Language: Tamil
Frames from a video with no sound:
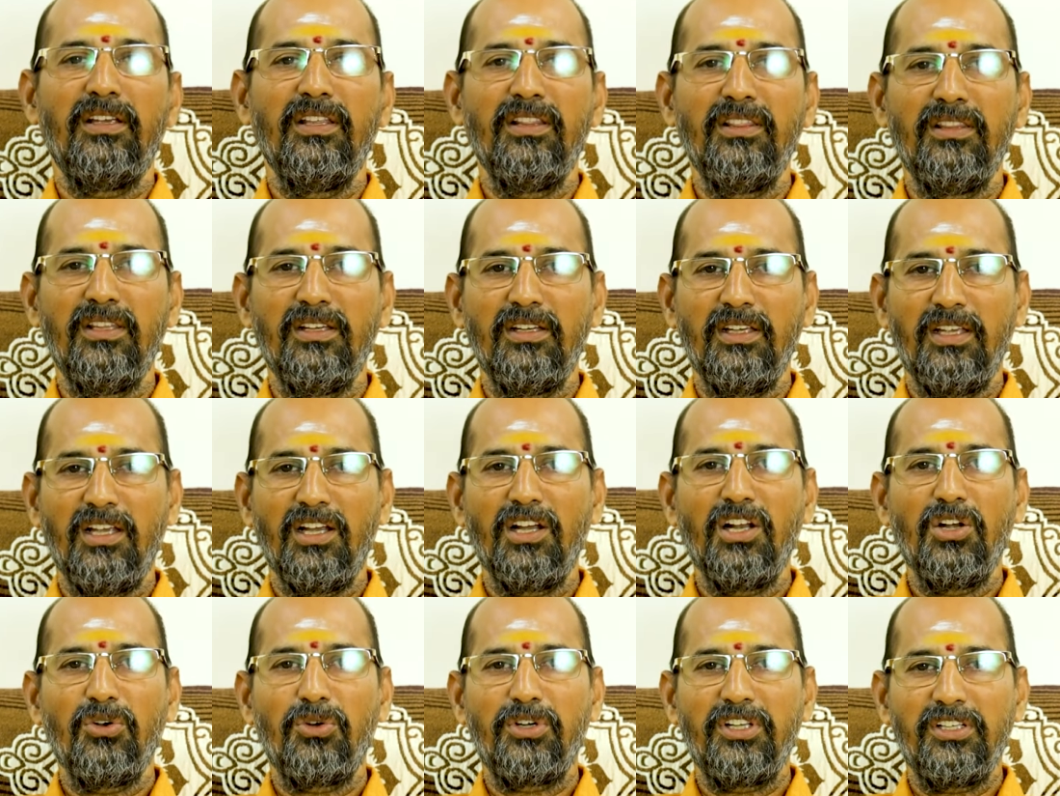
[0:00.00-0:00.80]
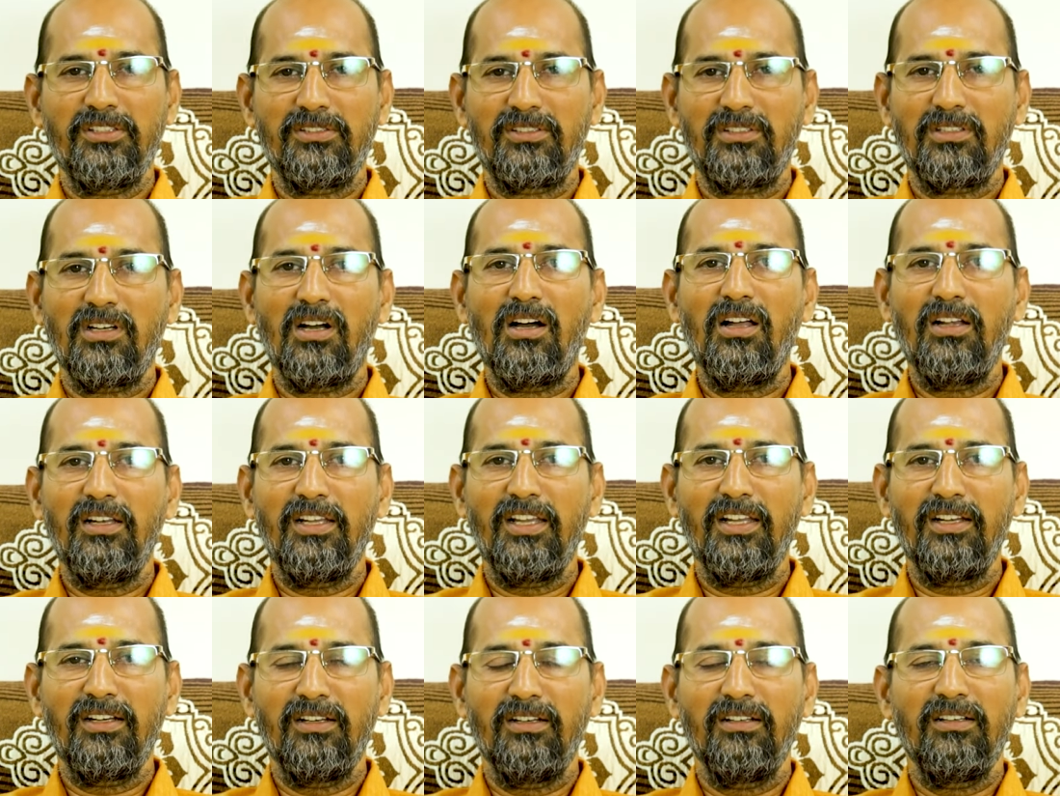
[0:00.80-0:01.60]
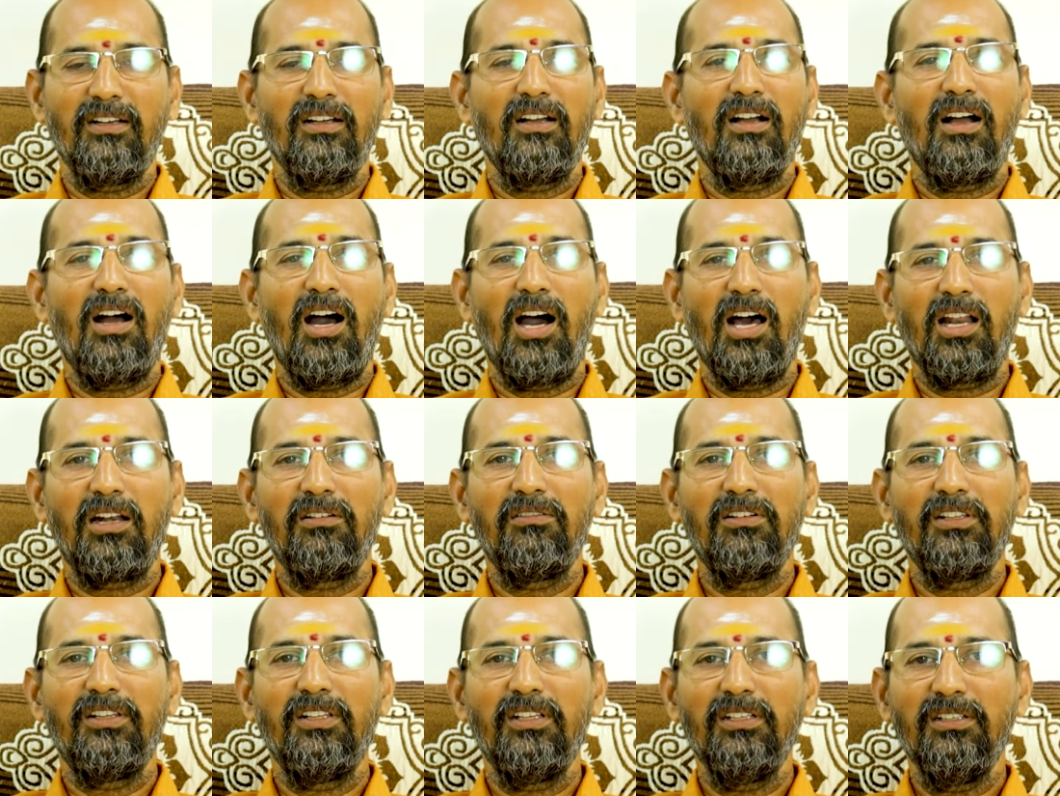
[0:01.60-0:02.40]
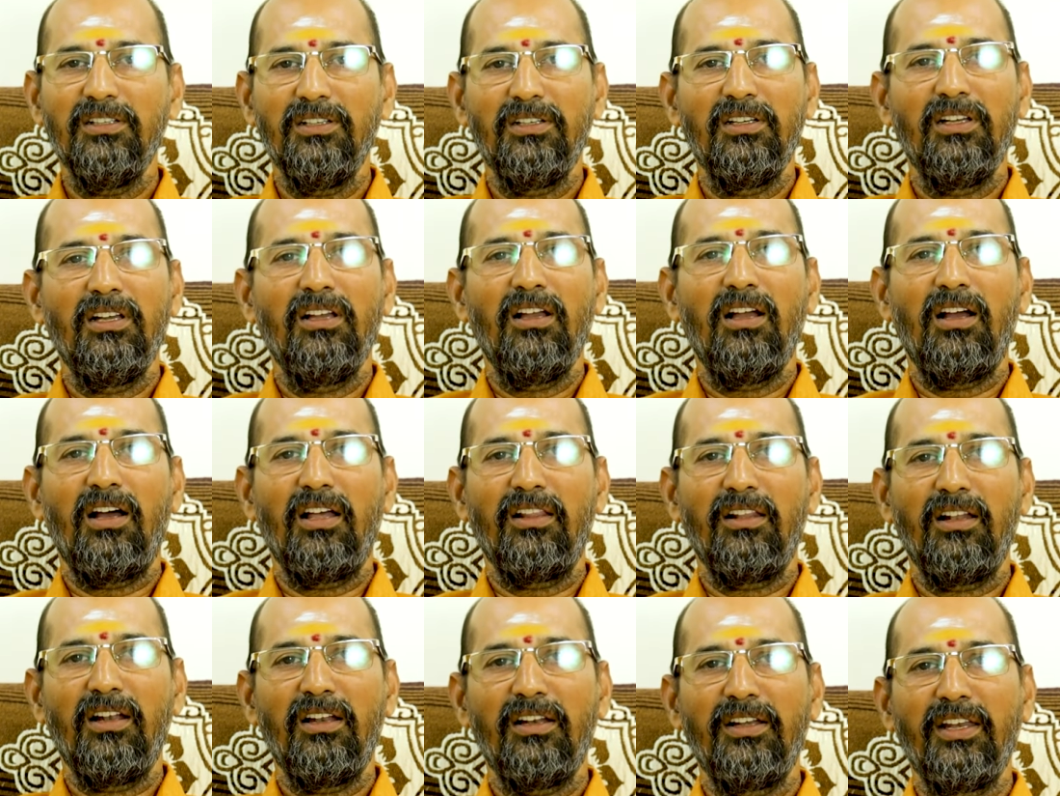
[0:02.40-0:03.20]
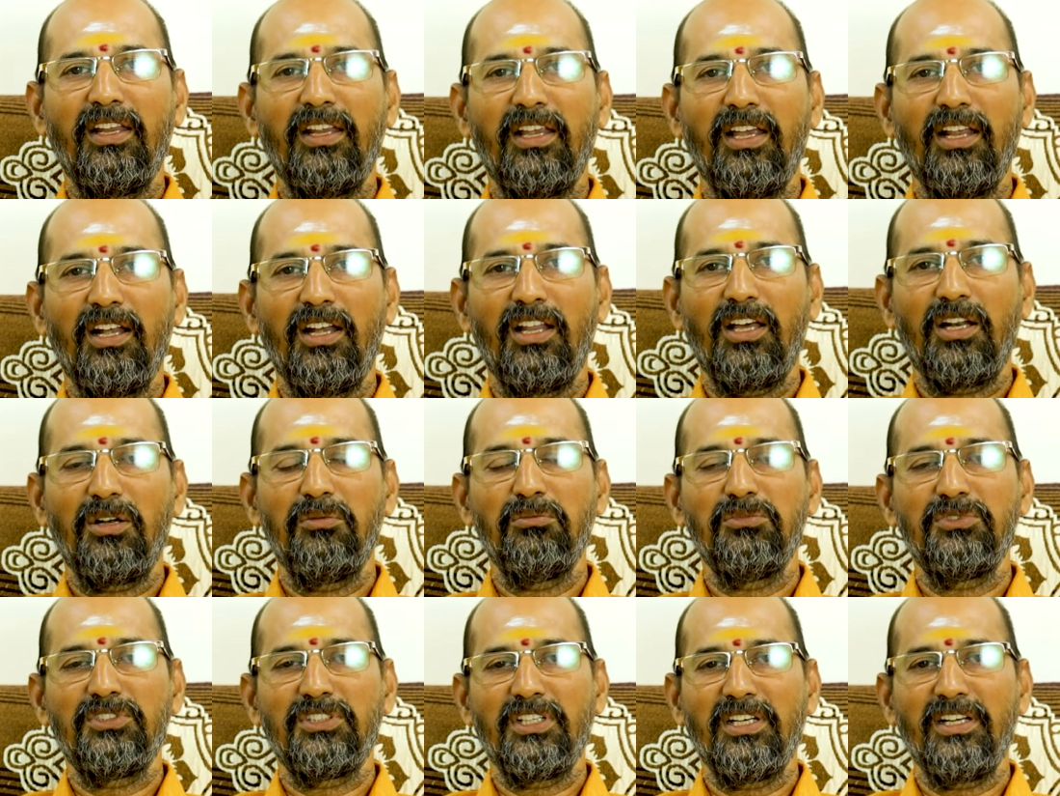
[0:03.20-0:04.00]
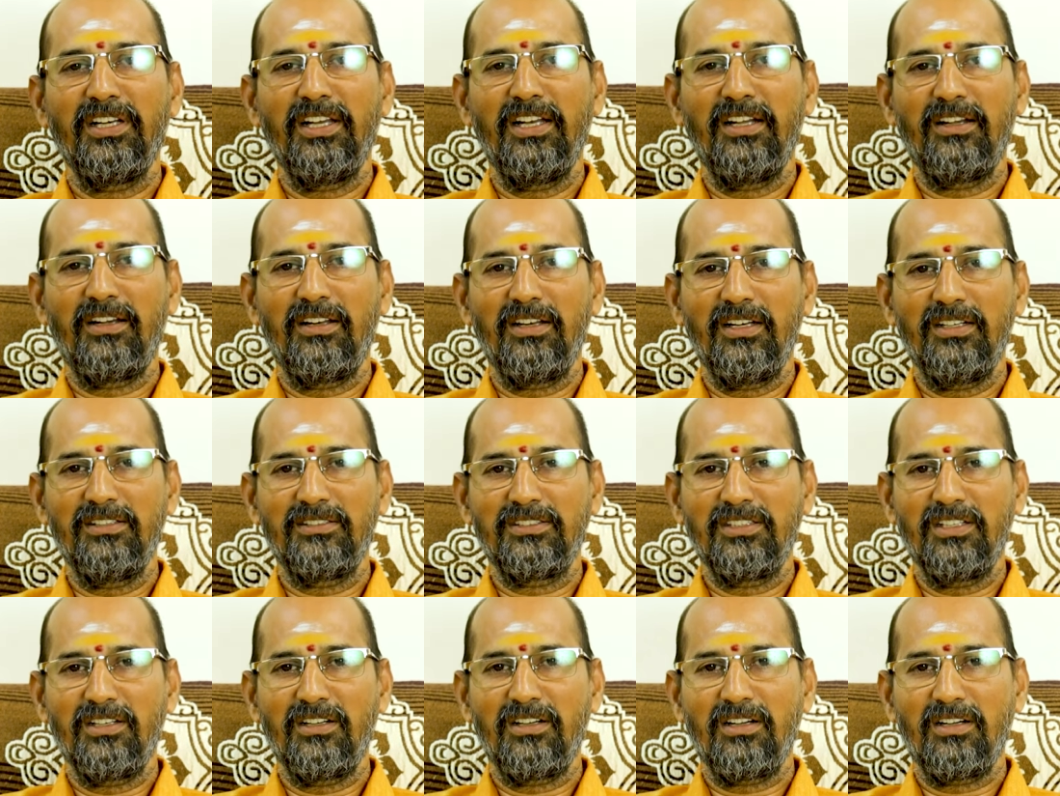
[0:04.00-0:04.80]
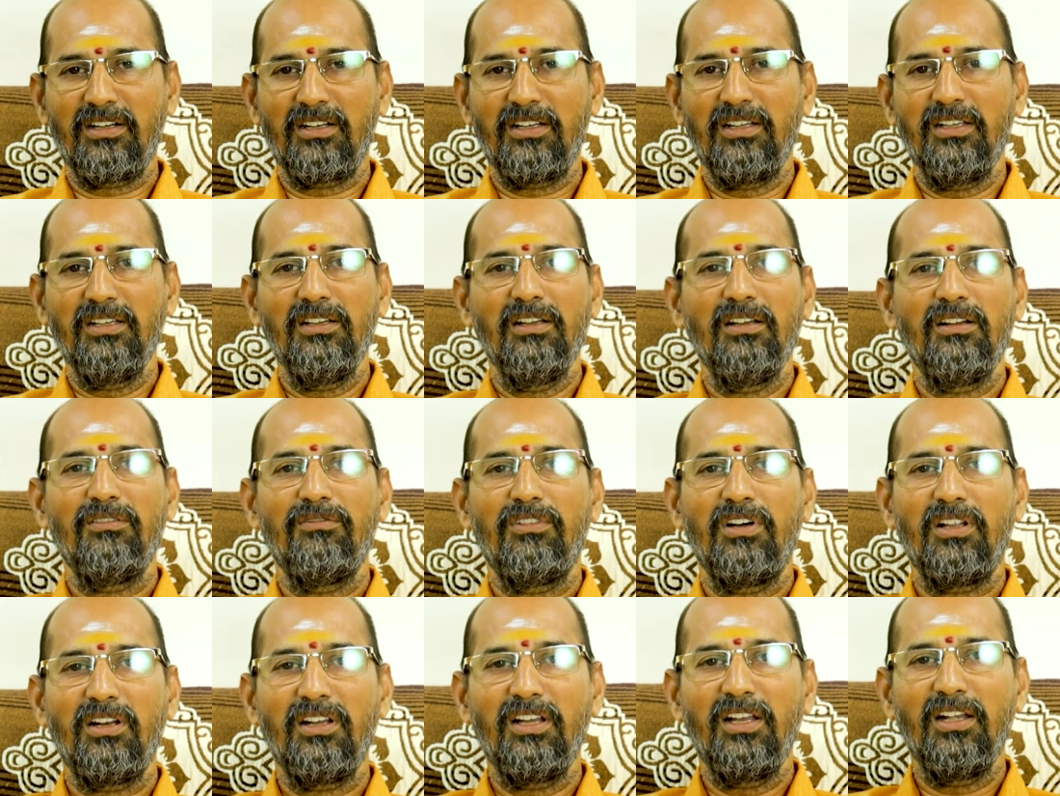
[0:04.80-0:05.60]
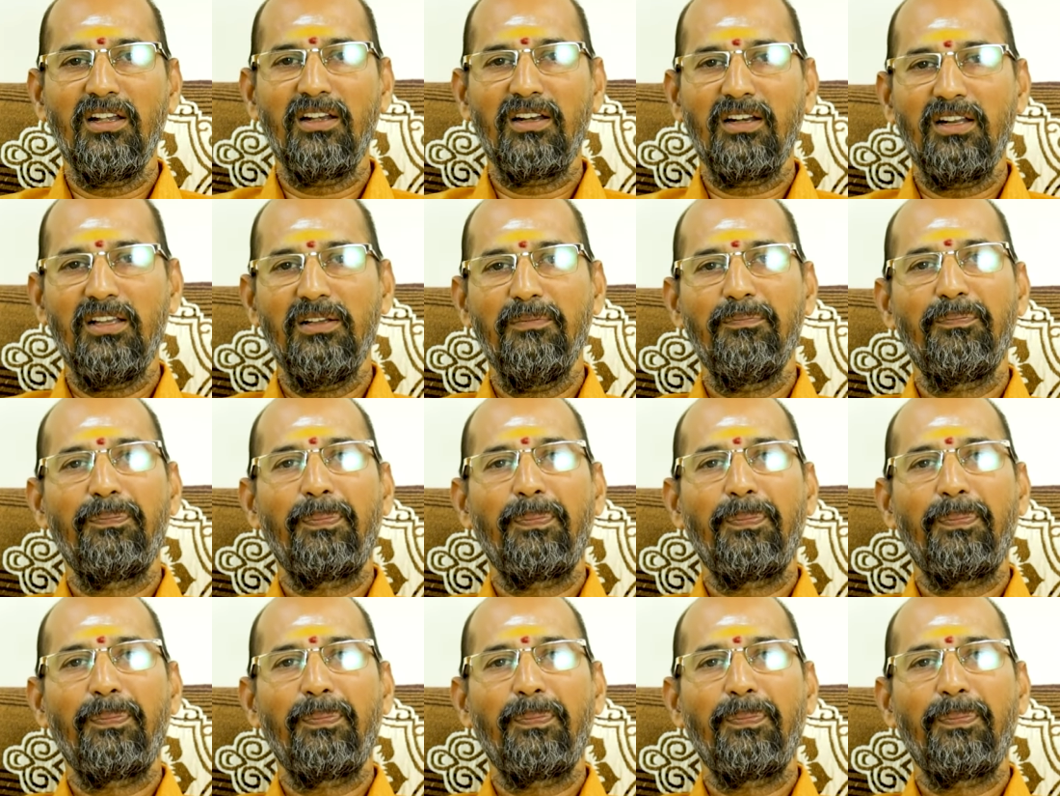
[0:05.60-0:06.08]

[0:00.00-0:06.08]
இந்த எங்களுடைய ஸ்டால் எண் அறுபது அதனால் நீங்கள் எல்லாரும் சென்னை ட்ரேட் சென்டருக்கு வருகின்ற